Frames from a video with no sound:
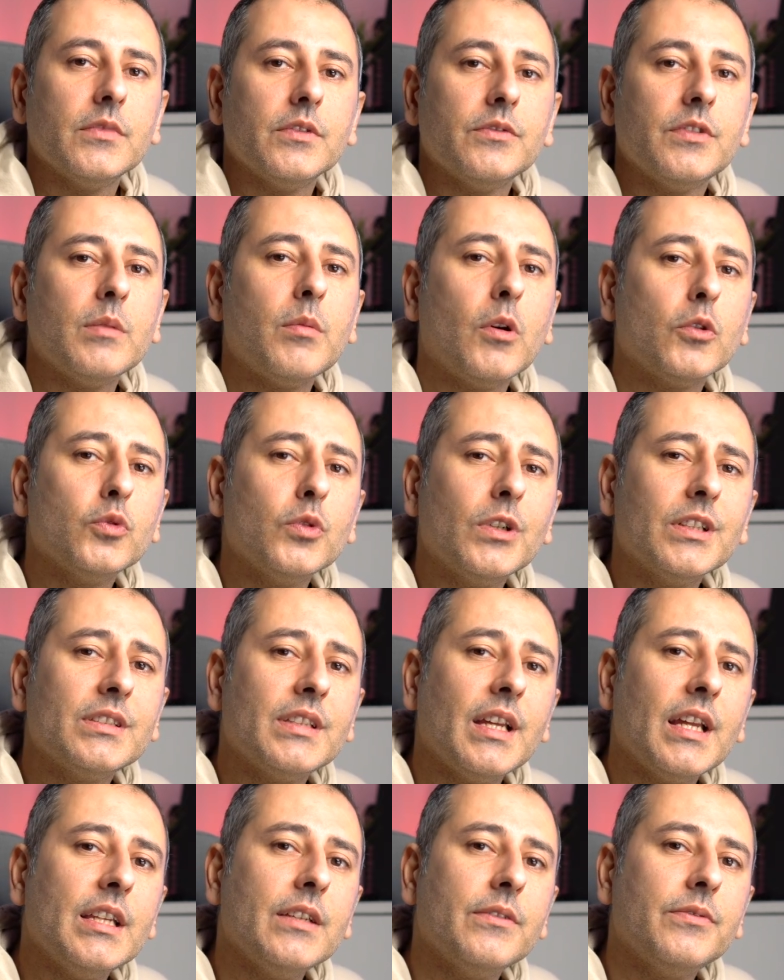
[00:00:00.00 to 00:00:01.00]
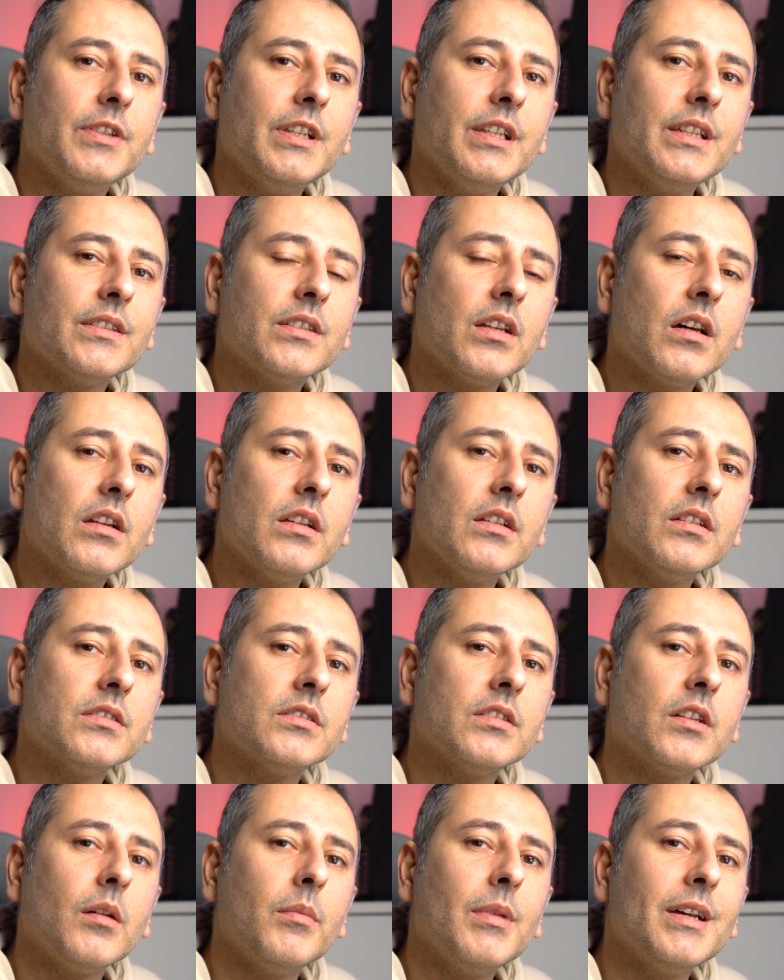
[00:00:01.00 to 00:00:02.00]
في الموضوع التالي في إطار
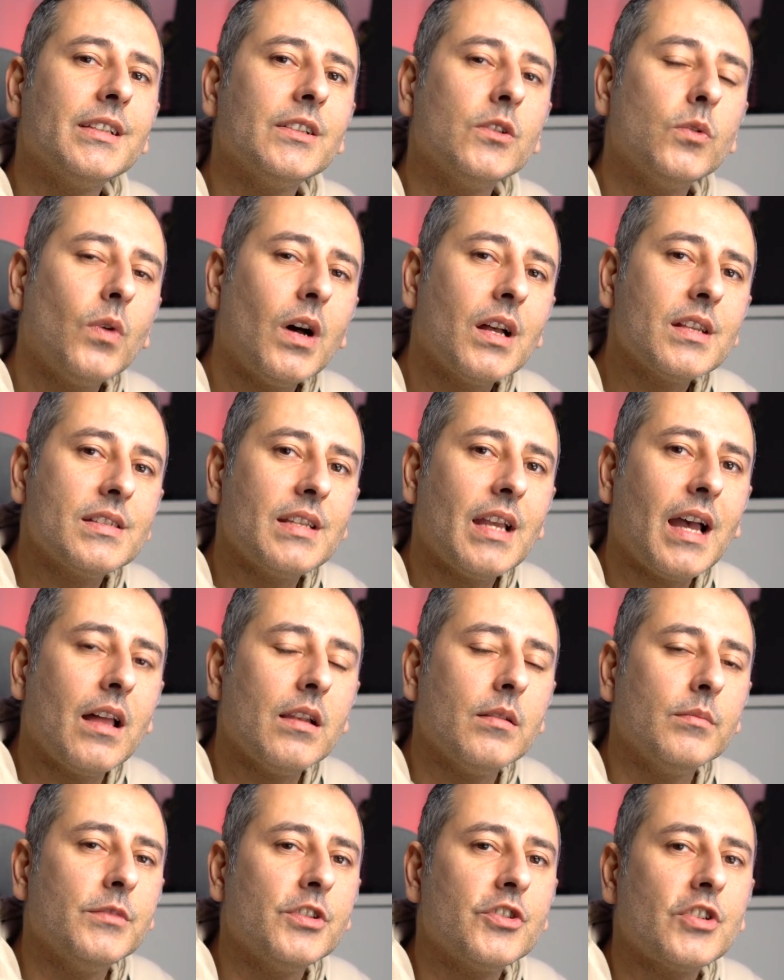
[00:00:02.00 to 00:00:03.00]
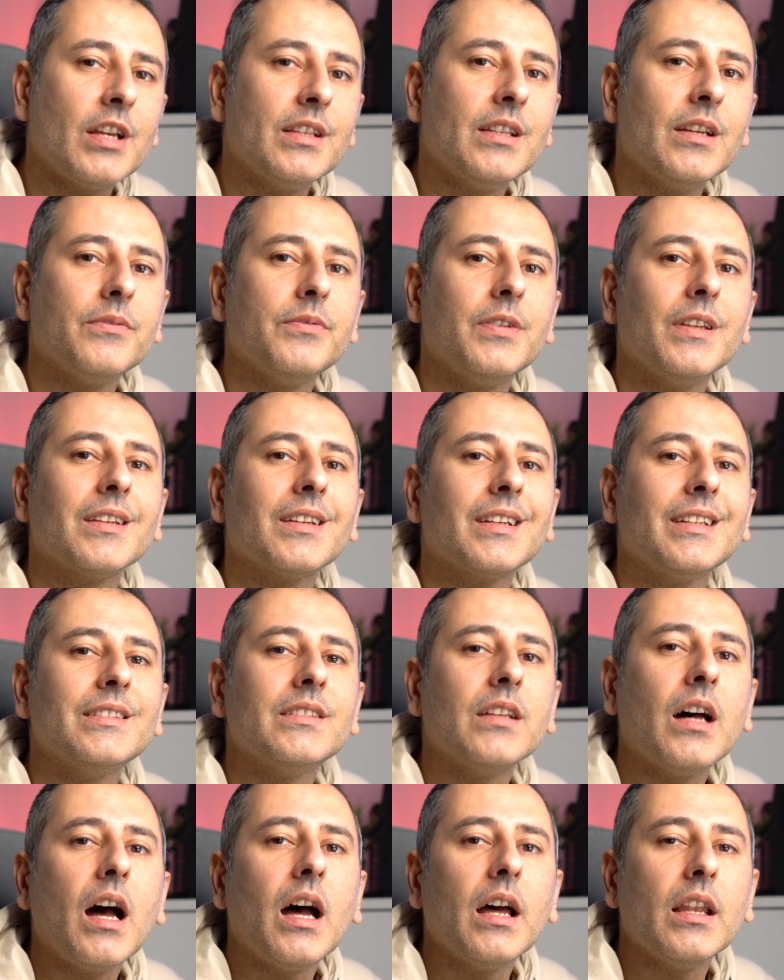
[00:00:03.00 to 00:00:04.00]
الإضرابات الواسعة اللي بنشهدها في
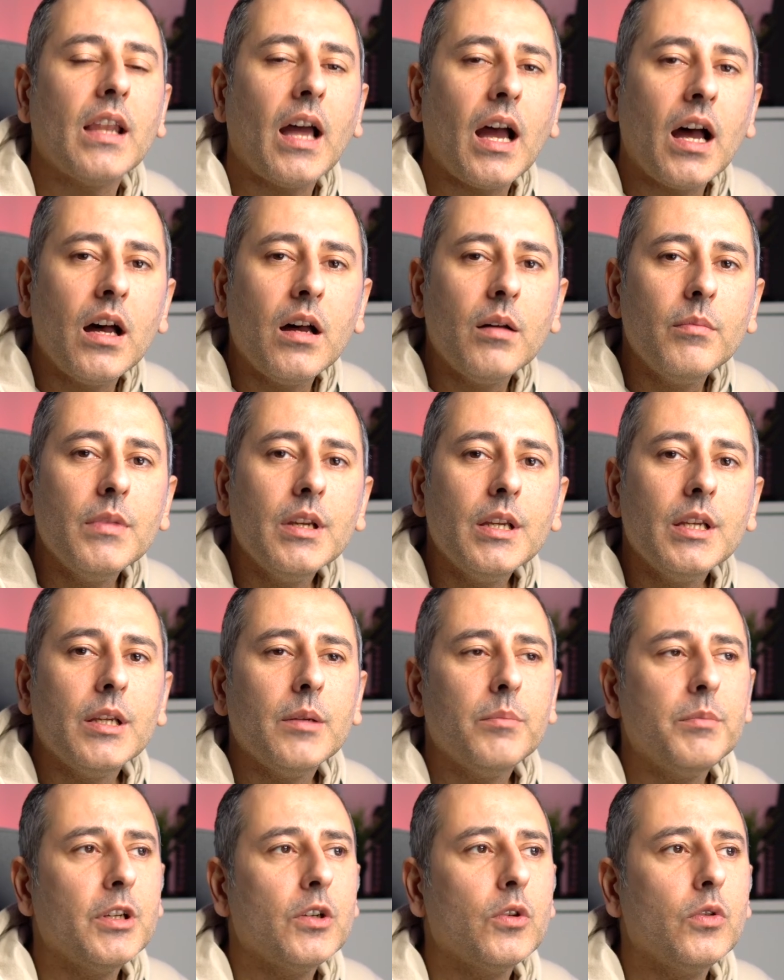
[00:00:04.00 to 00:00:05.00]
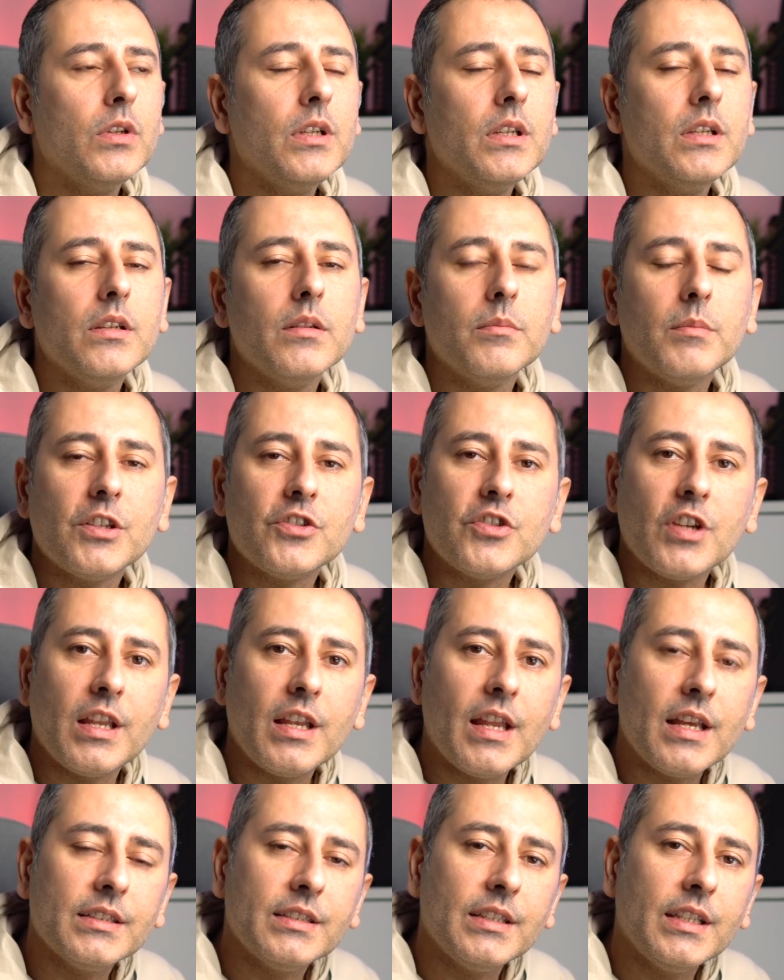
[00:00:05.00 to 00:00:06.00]
القطاع العام بكل
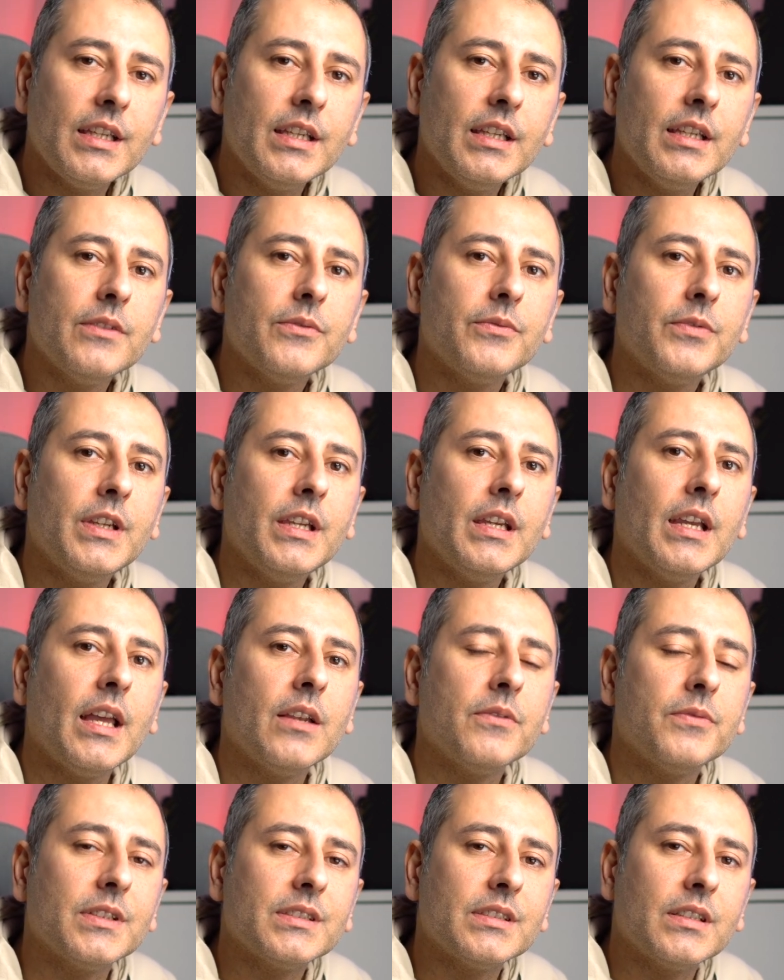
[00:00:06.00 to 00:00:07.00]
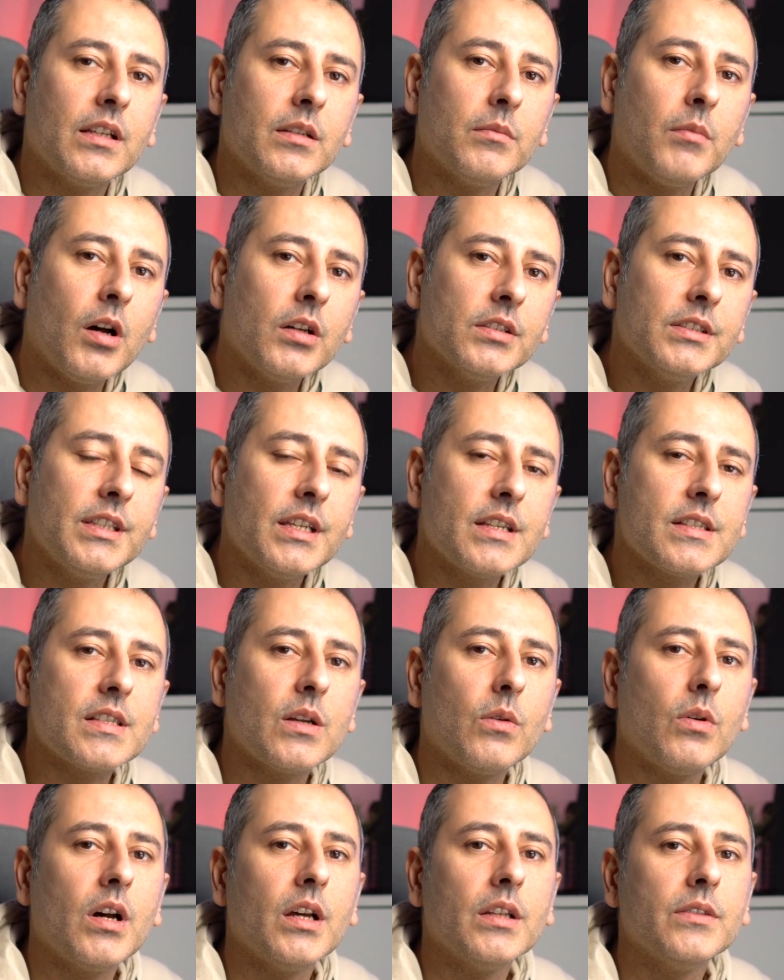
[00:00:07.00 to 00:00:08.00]
مجالاته في الفترة الماضية
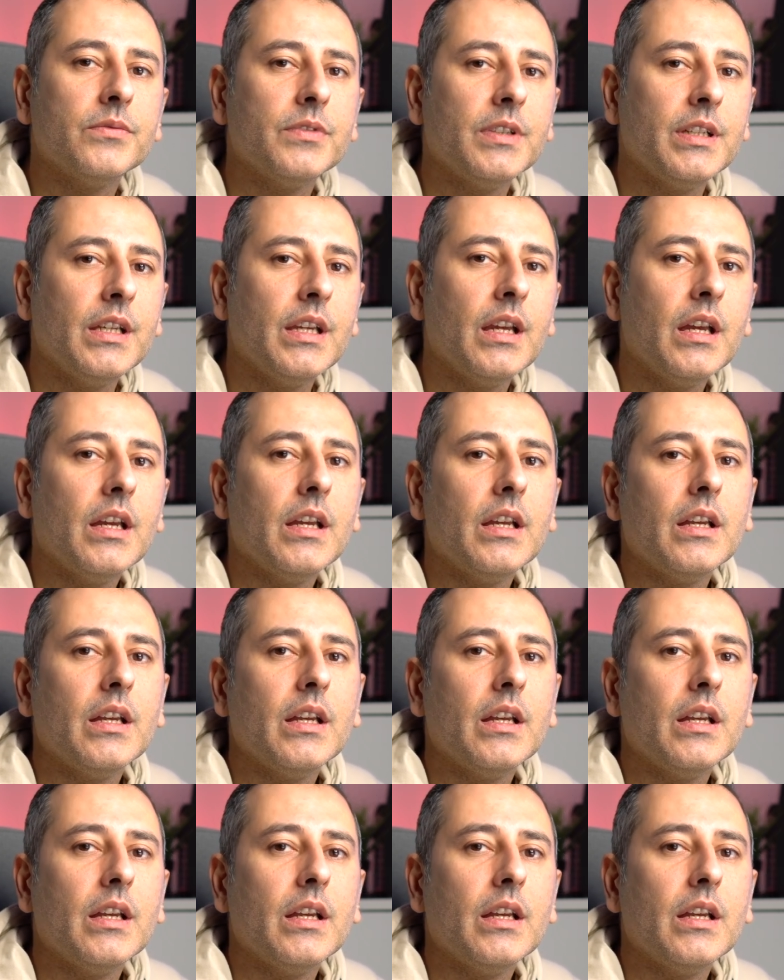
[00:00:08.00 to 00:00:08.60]
سواء في